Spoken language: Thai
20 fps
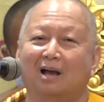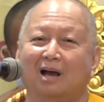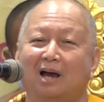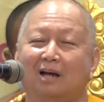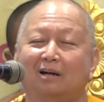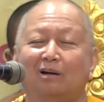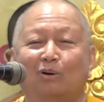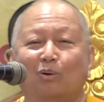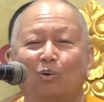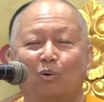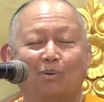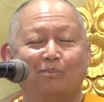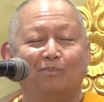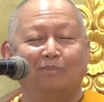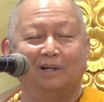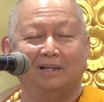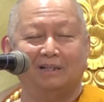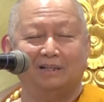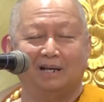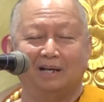อันรวม
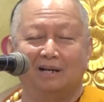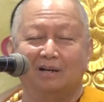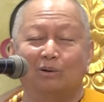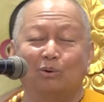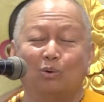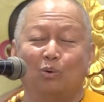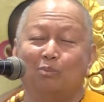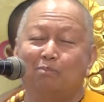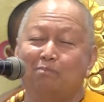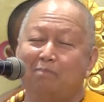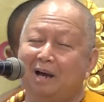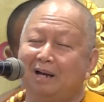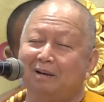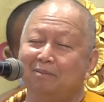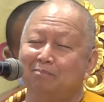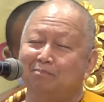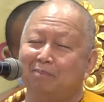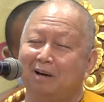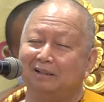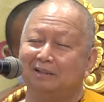ไปถึงรูปปั้น
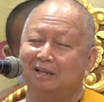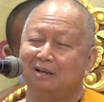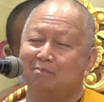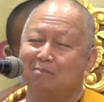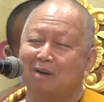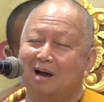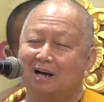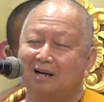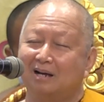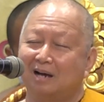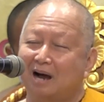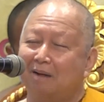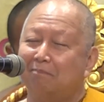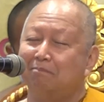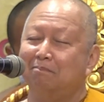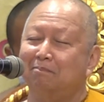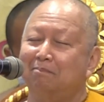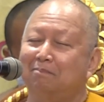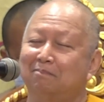ประติมากรรม